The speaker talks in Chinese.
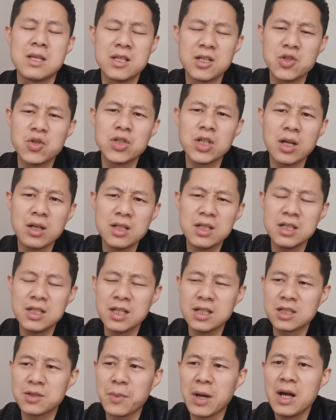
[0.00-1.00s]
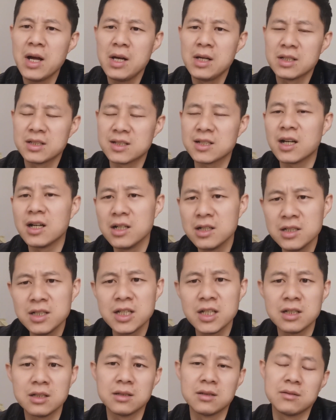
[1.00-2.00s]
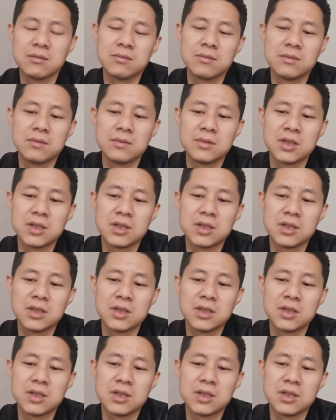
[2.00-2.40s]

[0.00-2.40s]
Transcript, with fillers: 这就像一些什么成瘾